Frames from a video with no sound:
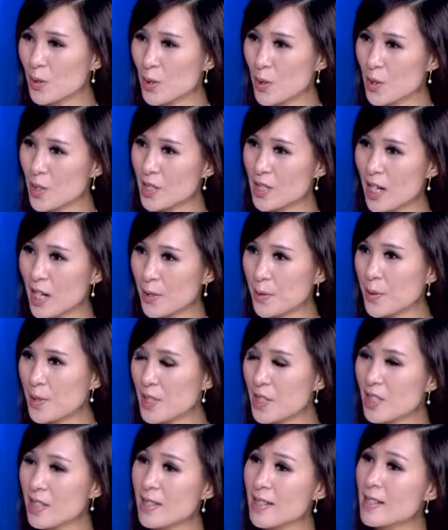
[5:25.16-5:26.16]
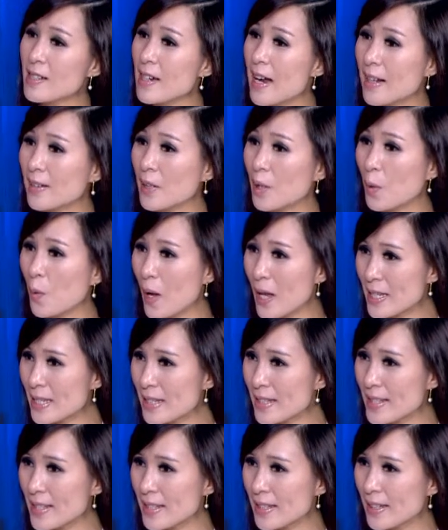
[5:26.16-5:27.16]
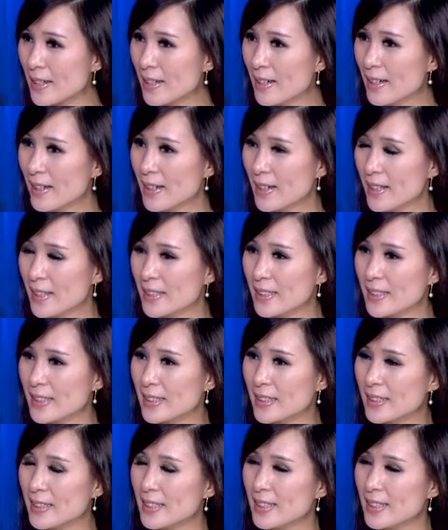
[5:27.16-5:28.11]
就是人与自然的关系。嗯，